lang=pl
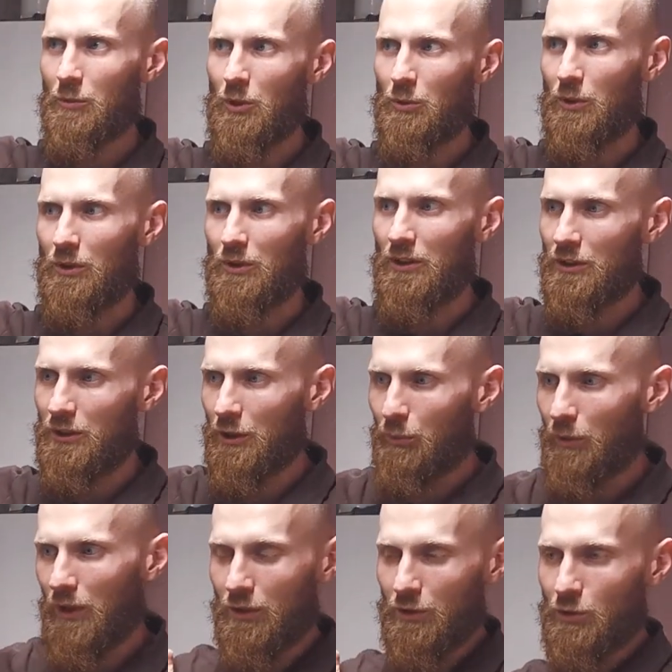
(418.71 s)
Odbiorniki
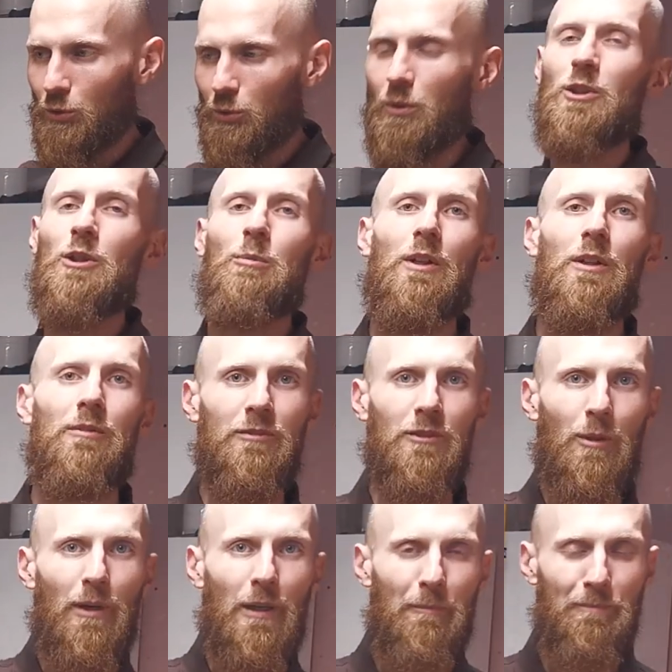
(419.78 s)
ciepła, źródła ciepła.
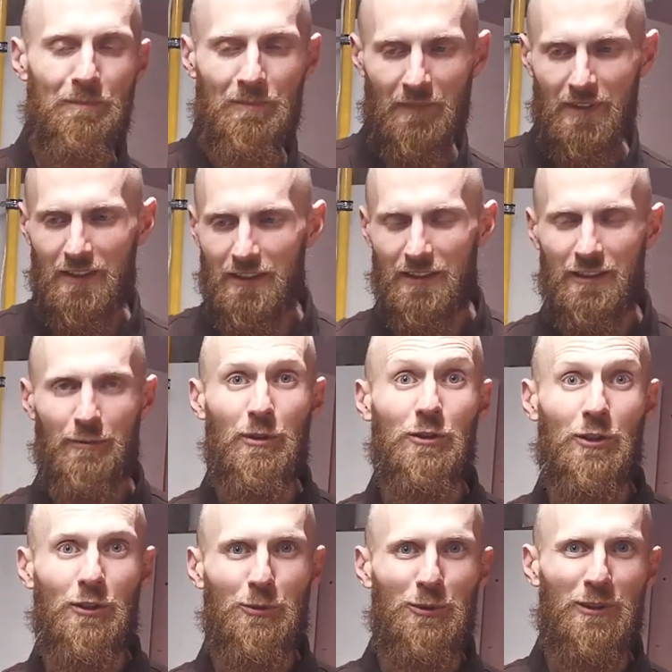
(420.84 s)
Dobra,
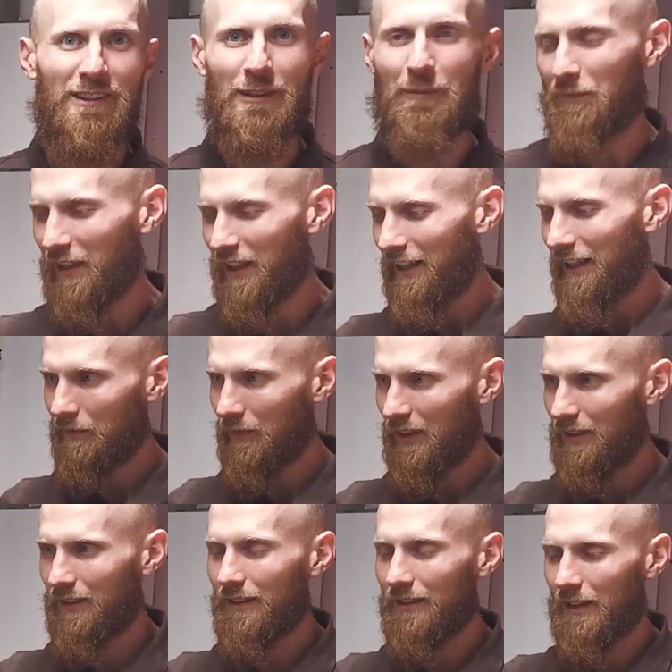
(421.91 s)
zmęczony już jestem.
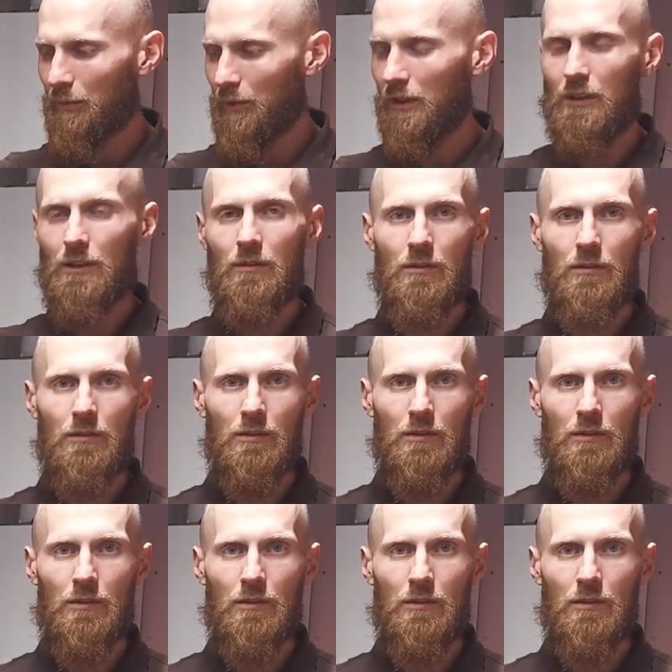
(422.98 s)
Więc to jest jakby